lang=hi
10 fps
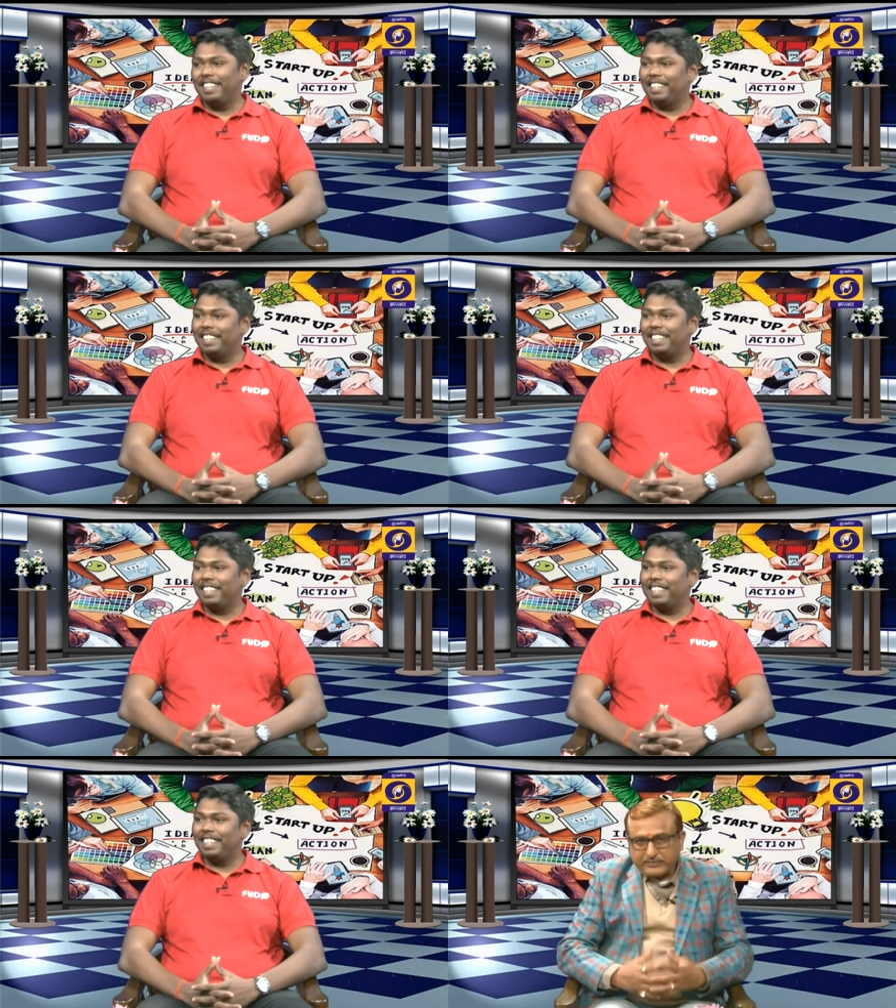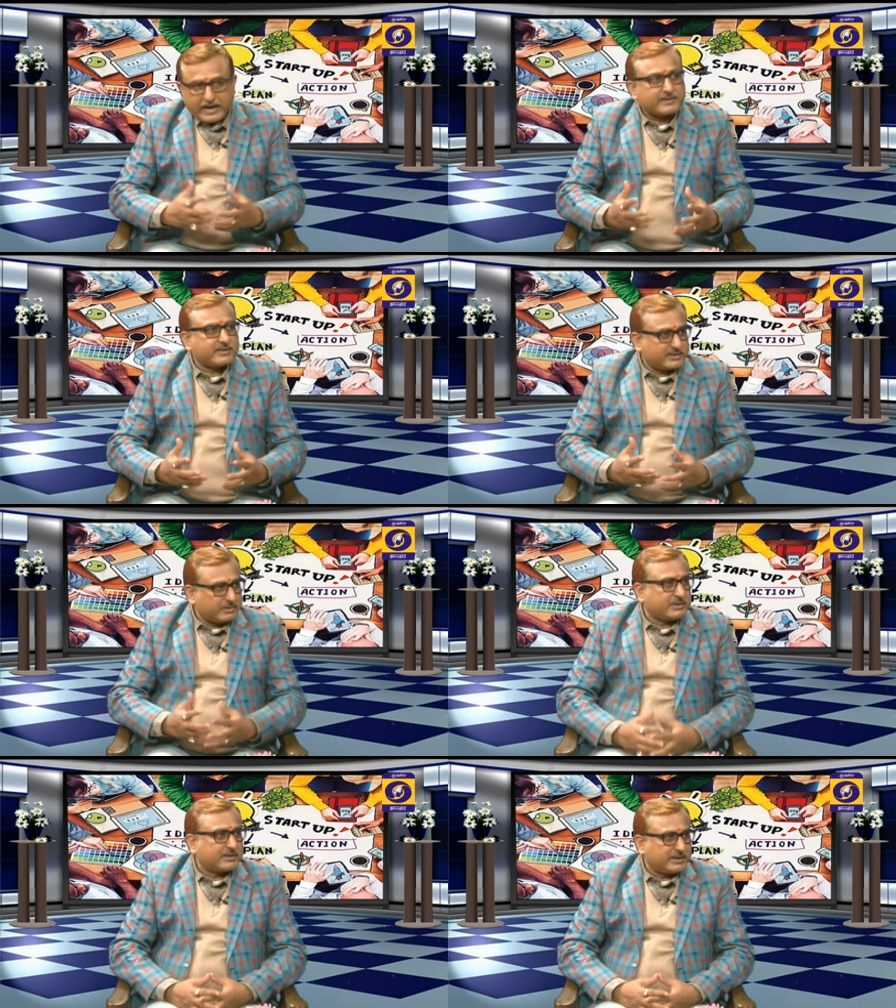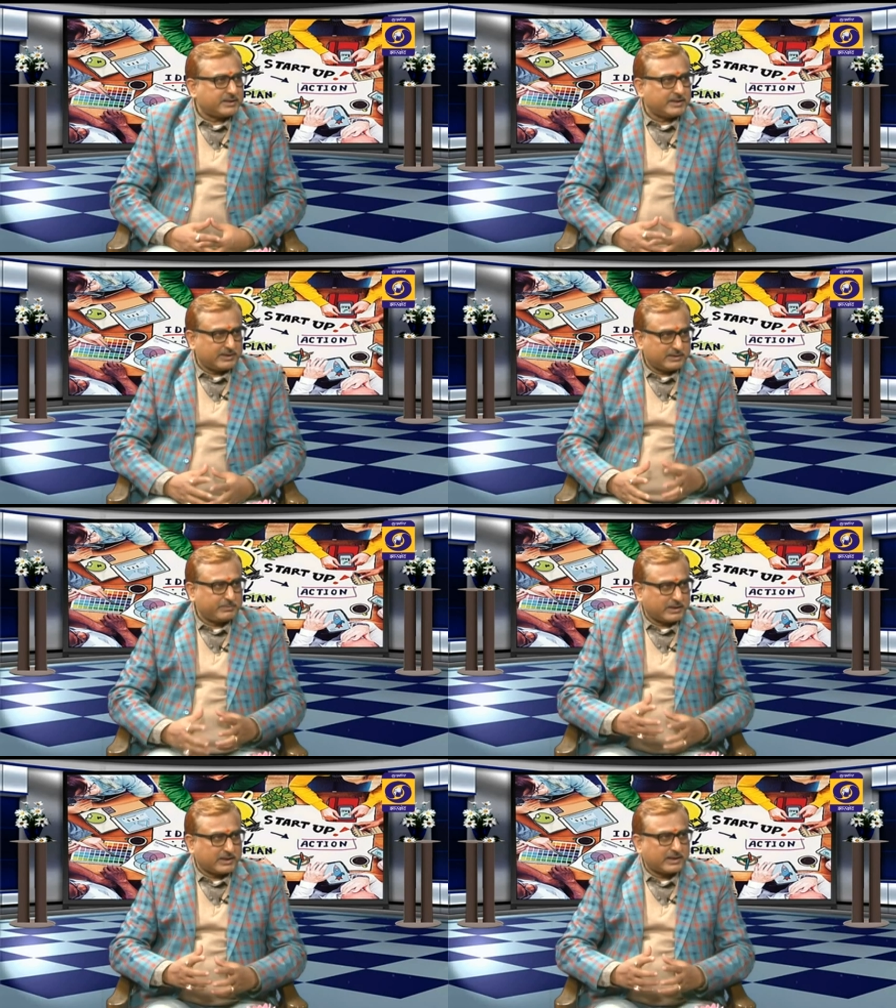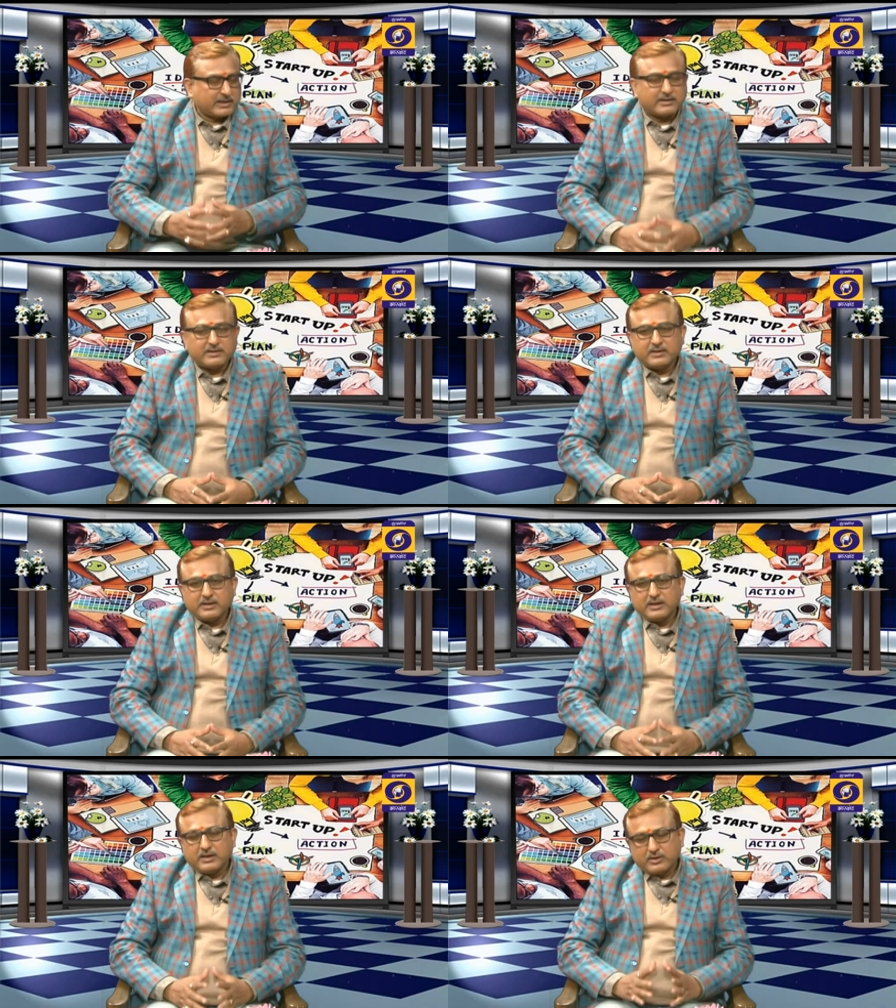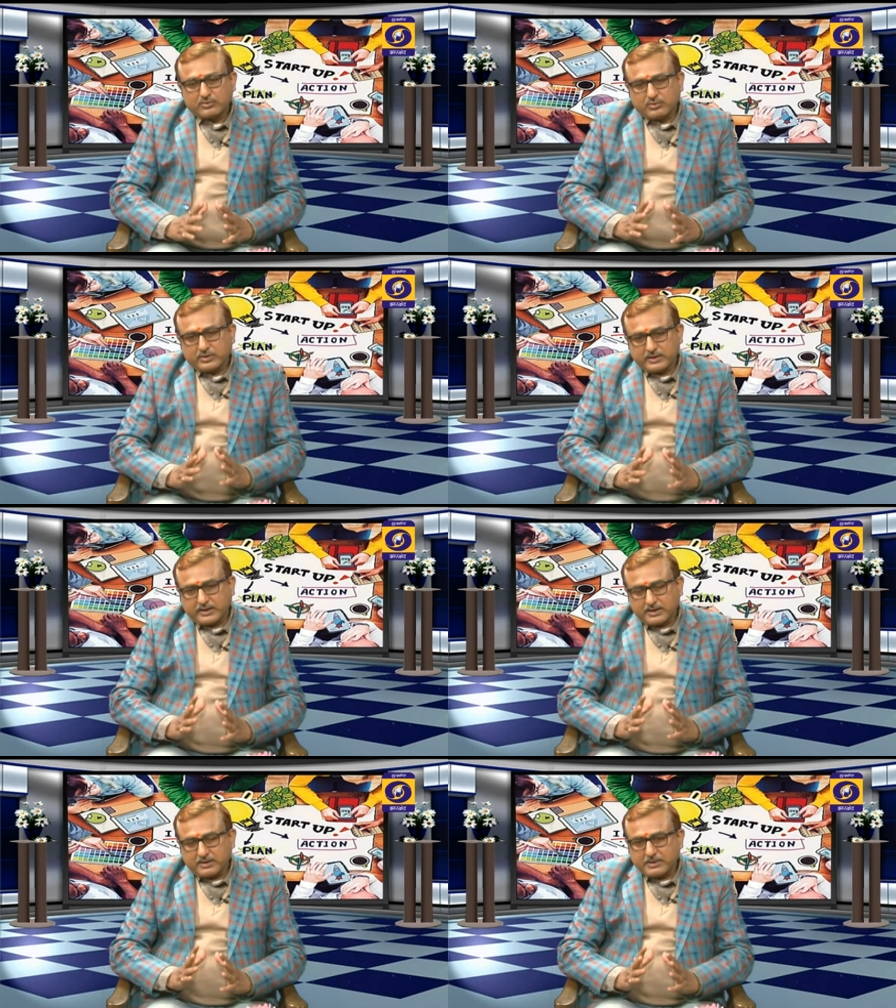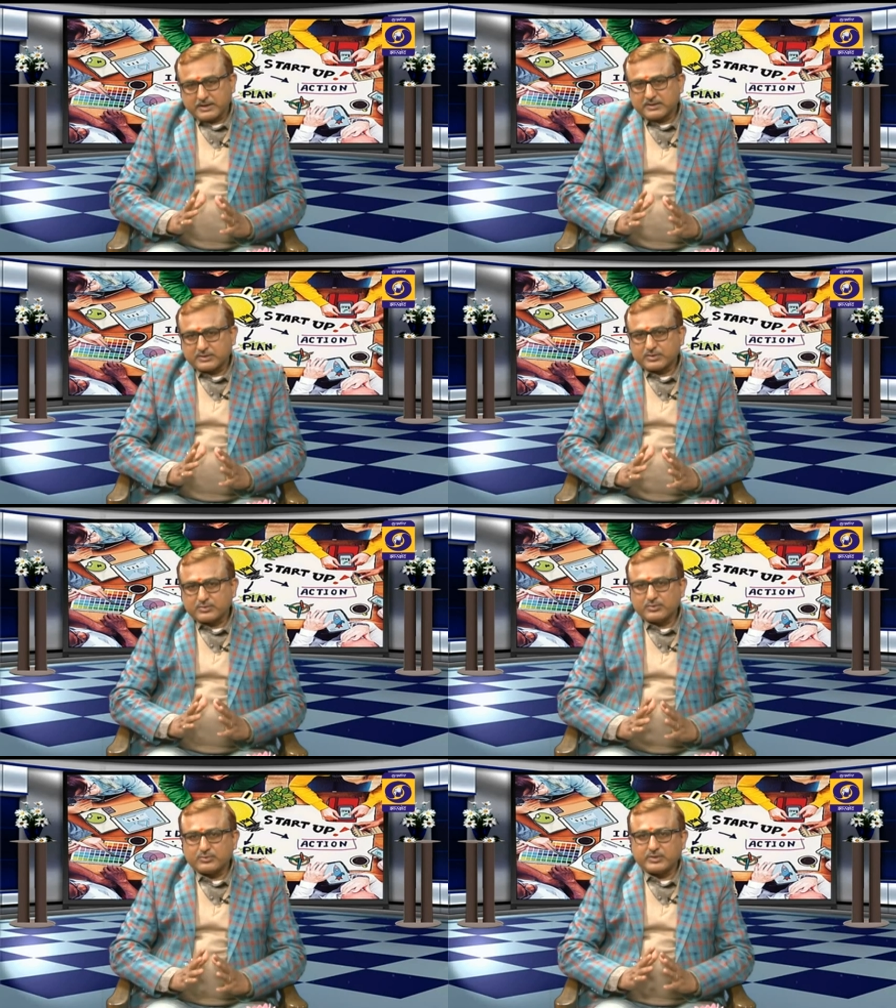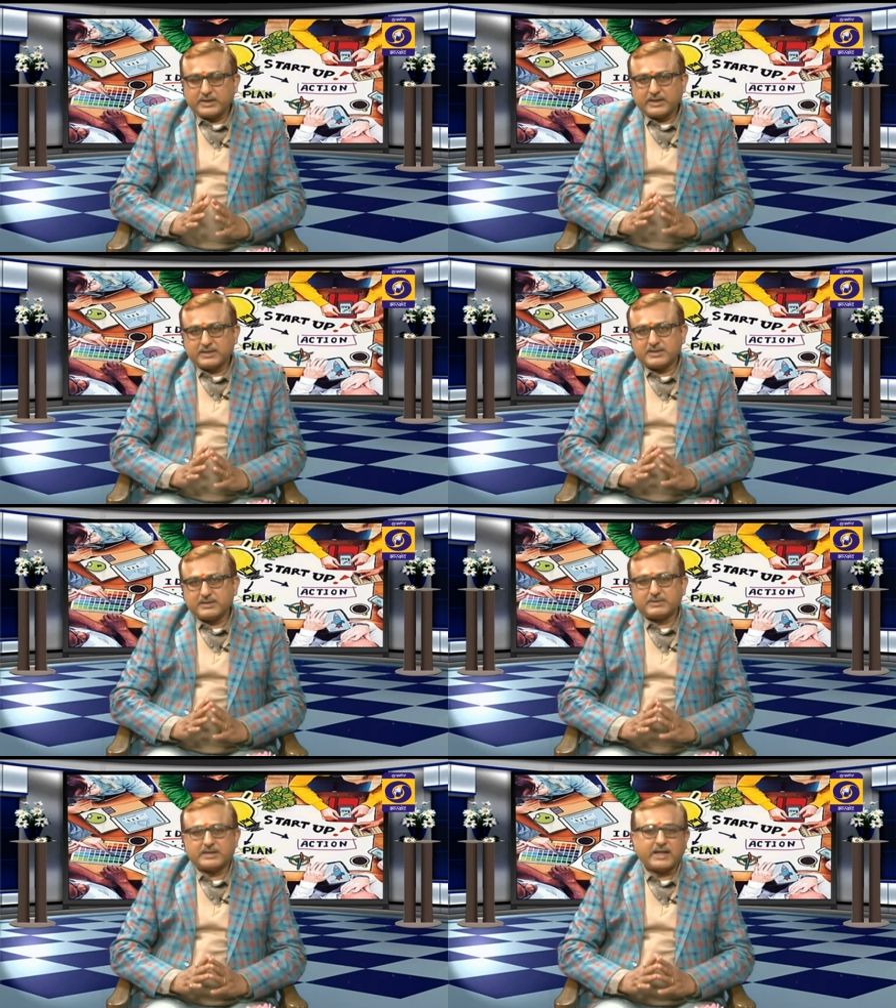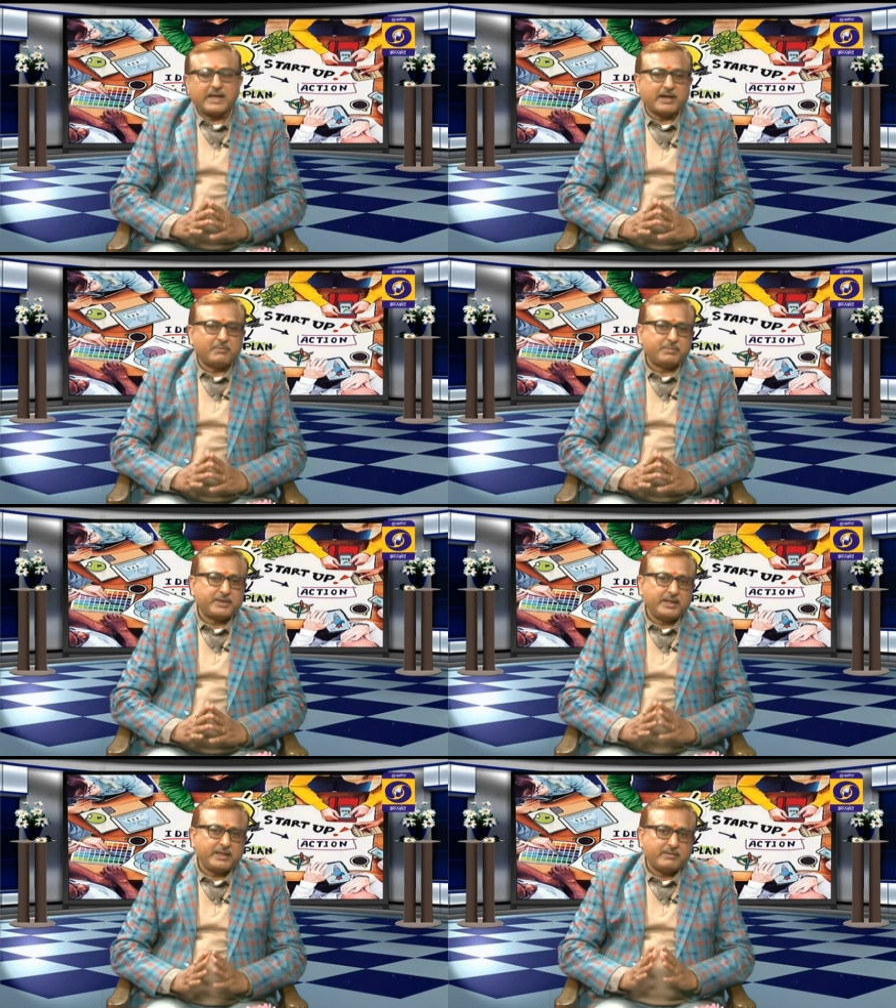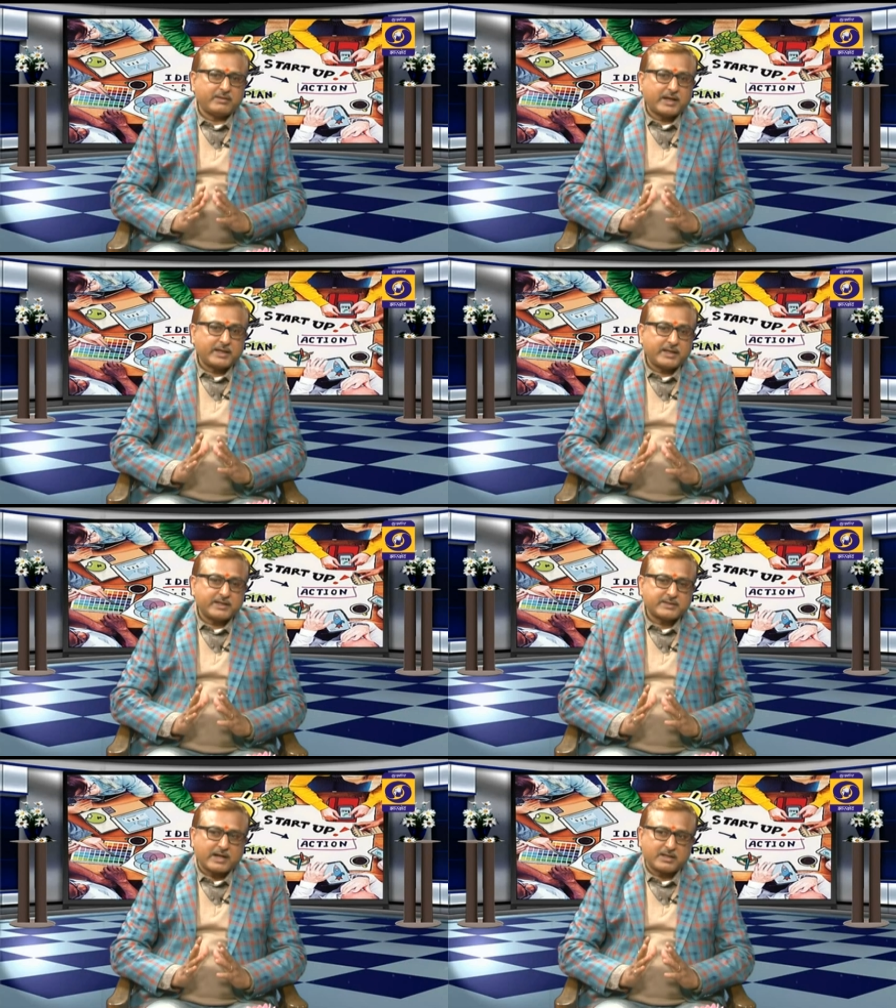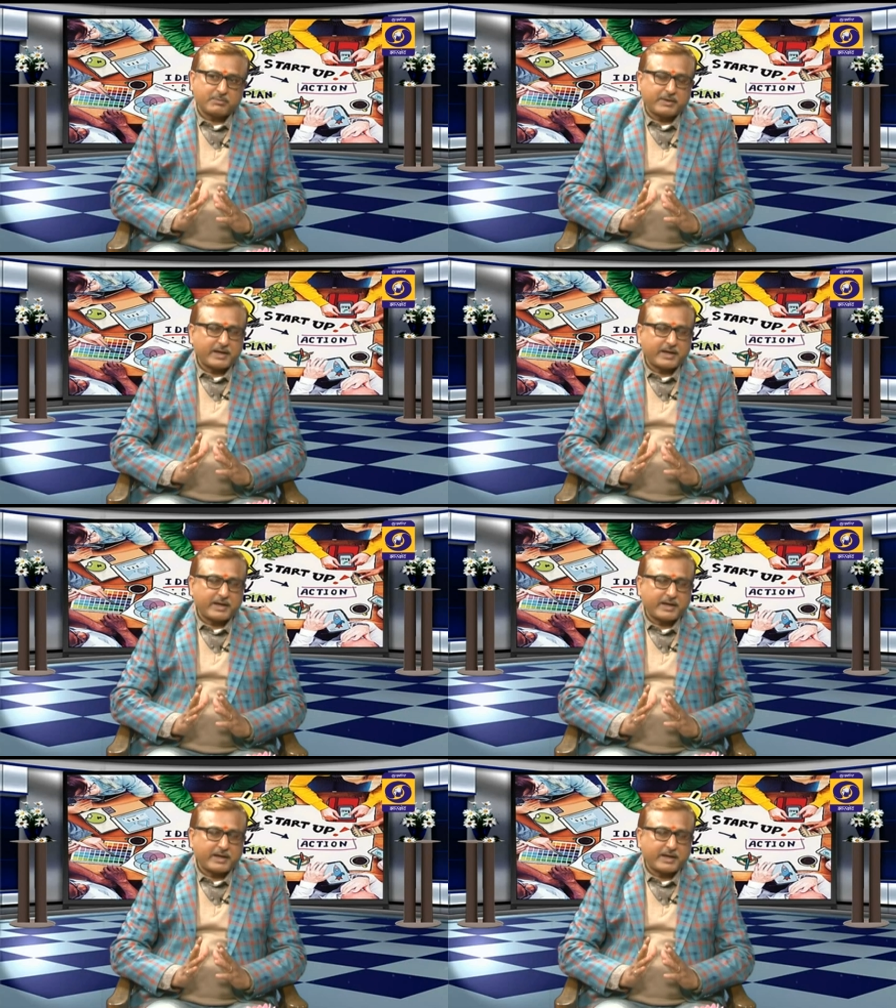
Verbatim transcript: या कोई फैक्ट्री समझ लेते हैं इस प्रकार का तो एक हमारे दर्शकों को एक चीज़ बताएं आप कि आखिर स्टार्टअप